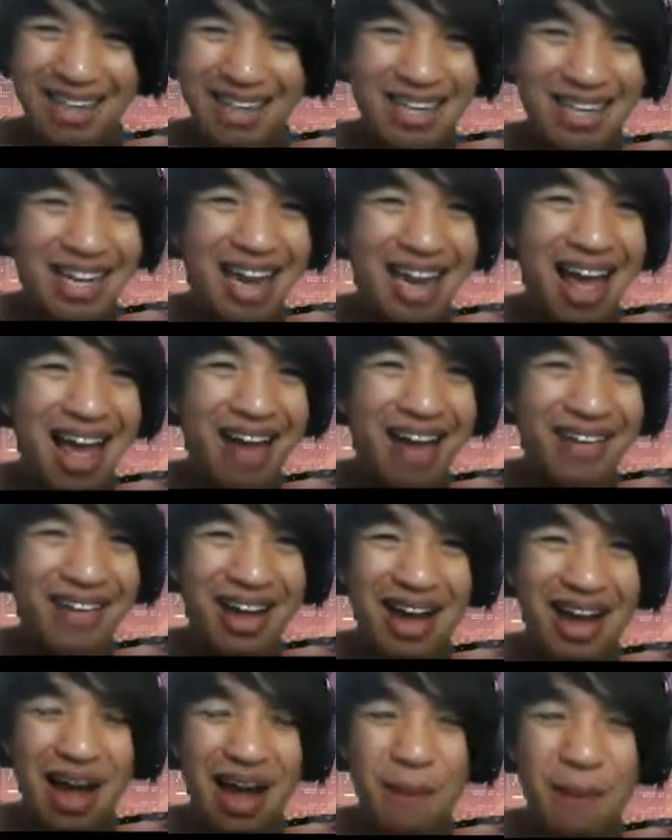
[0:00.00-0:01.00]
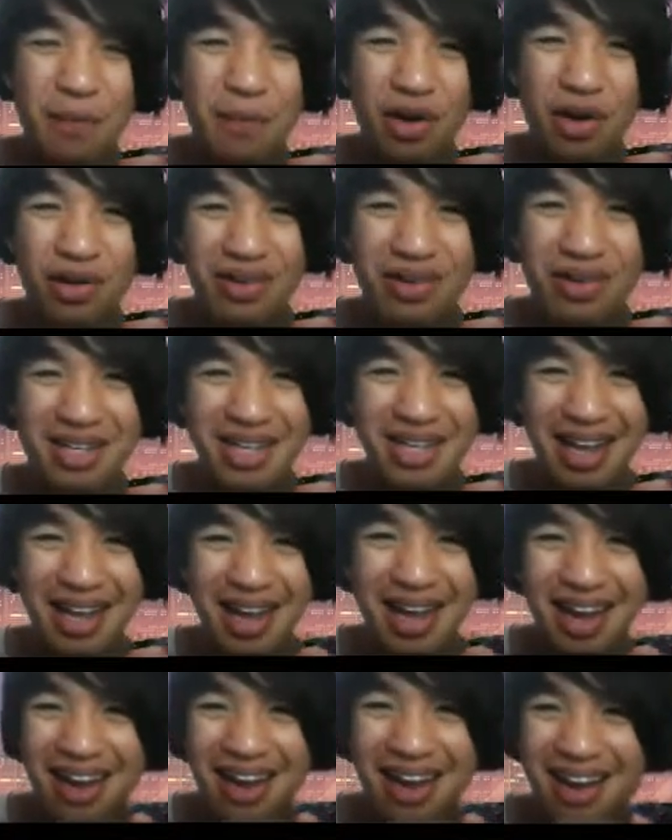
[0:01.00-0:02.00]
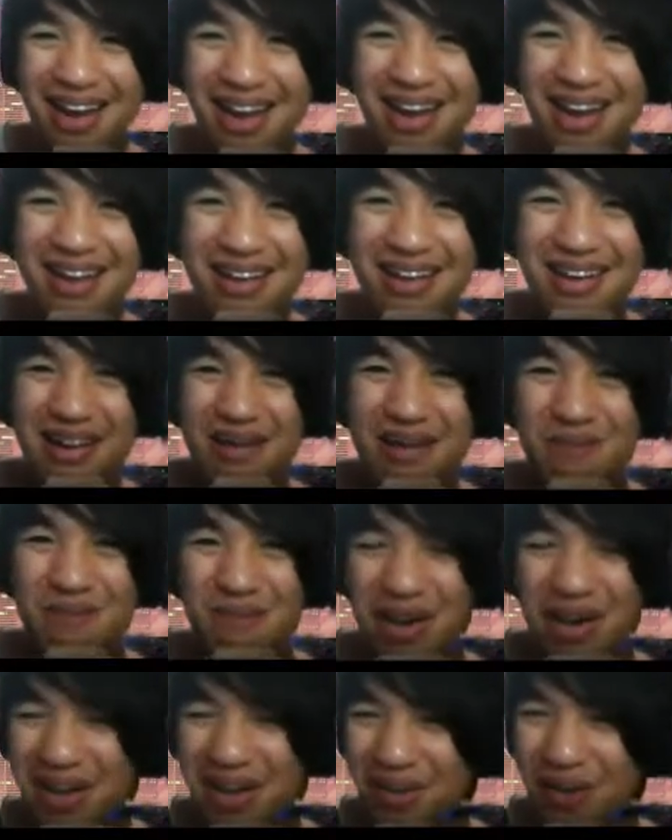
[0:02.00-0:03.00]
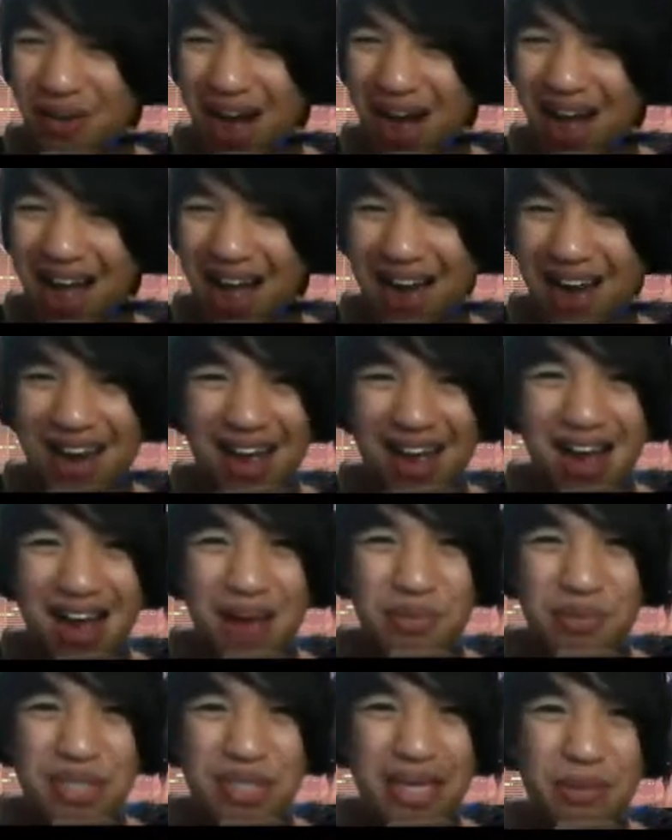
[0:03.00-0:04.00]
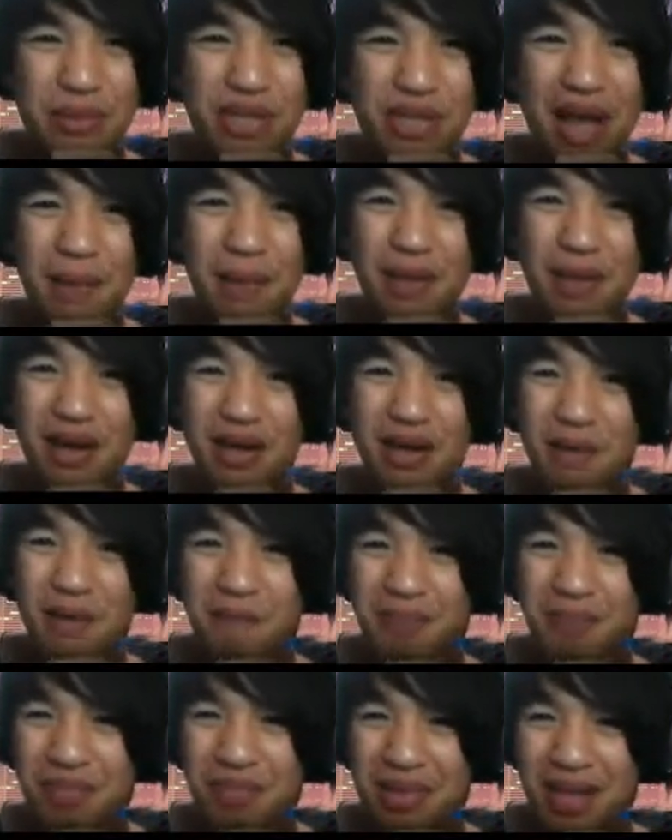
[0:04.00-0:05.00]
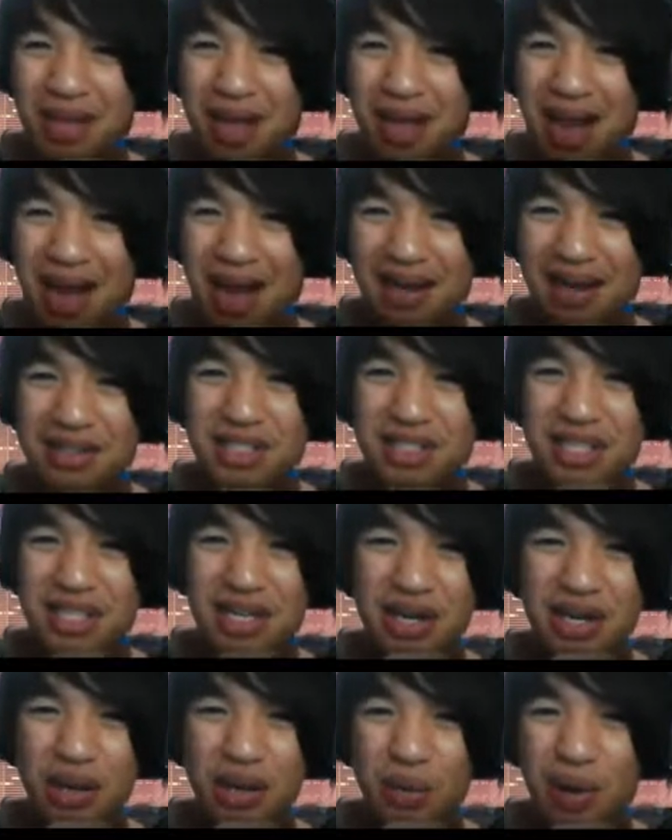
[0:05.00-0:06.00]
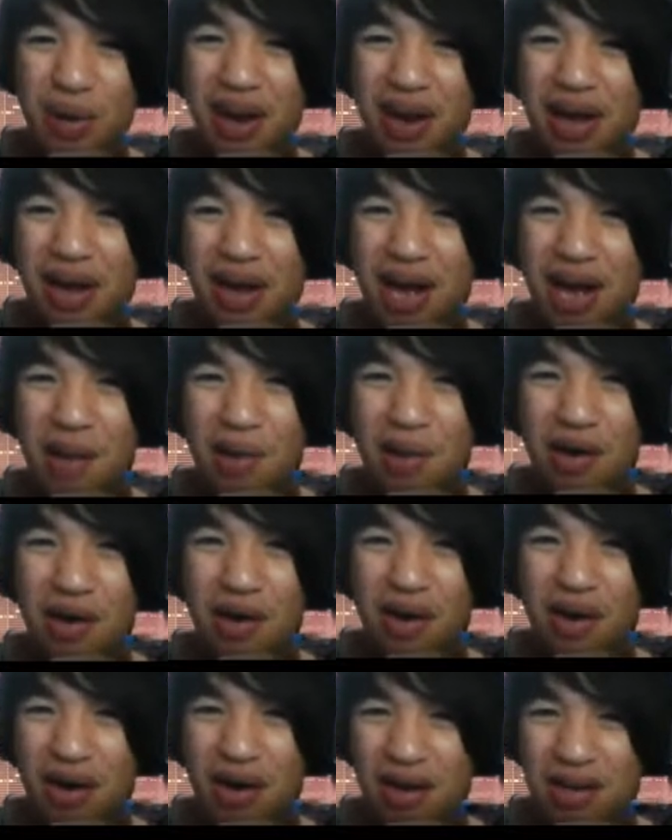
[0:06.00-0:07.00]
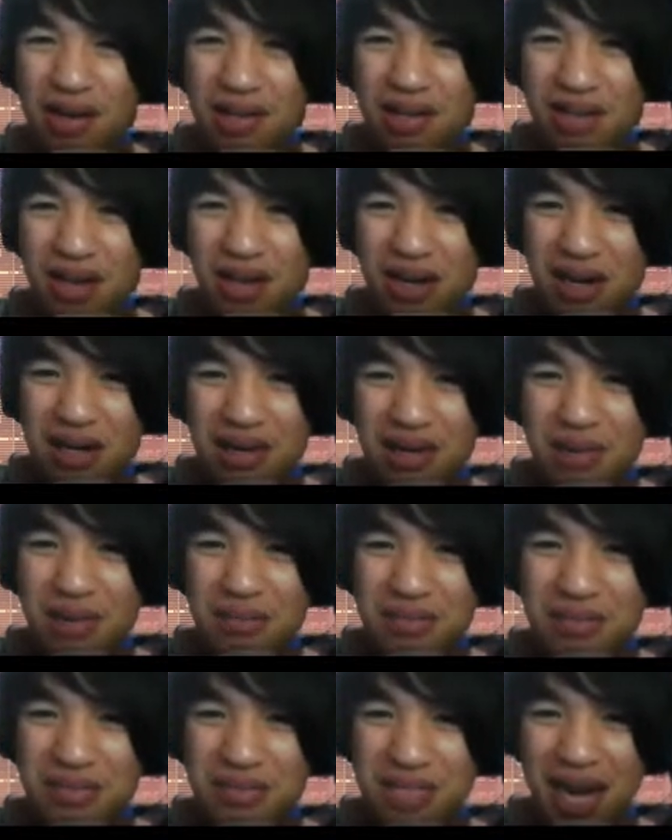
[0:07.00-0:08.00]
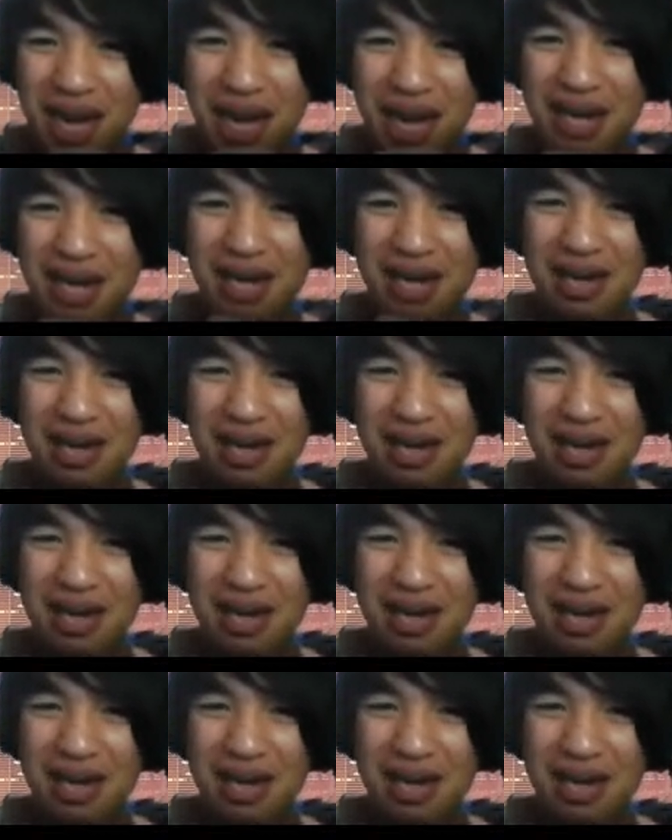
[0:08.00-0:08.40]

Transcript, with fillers: นี้แล้วนะครับ โอเค ไปดีกว่านะครับสี่ทับสามอย่าลืมอ่านหนังสือกันด้วยนะครับ แล้วก็อย่าลืมใช้